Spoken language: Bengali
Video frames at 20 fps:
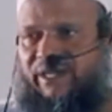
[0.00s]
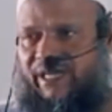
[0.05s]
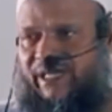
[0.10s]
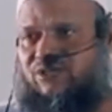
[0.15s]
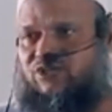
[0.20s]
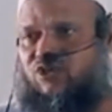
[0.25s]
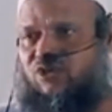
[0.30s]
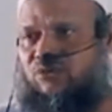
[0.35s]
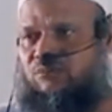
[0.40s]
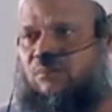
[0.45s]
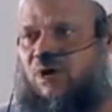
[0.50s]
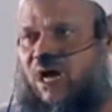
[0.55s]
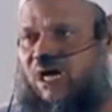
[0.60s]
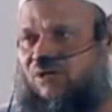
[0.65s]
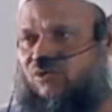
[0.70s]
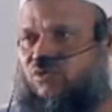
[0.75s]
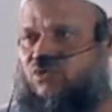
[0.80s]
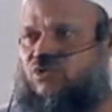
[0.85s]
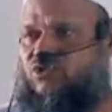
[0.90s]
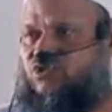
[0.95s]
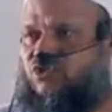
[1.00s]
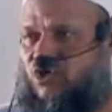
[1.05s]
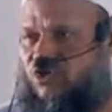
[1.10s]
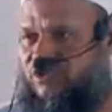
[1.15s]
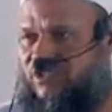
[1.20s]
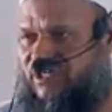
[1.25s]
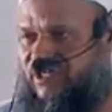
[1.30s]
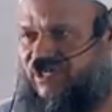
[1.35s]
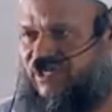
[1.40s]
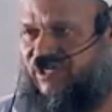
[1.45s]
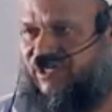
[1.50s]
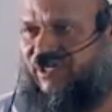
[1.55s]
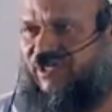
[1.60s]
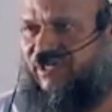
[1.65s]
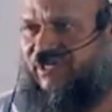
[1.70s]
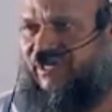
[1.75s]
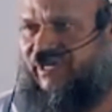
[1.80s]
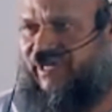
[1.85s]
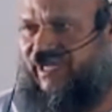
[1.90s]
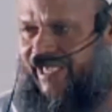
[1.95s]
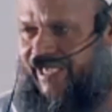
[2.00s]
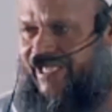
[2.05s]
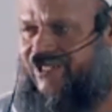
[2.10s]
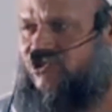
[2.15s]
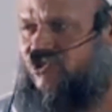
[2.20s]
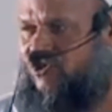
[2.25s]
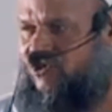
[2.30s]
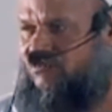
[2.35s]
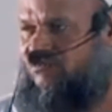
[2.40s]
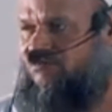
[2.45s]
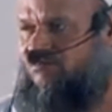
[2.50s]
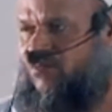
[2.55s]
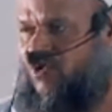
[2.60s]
একজন মানুষ যদি একজন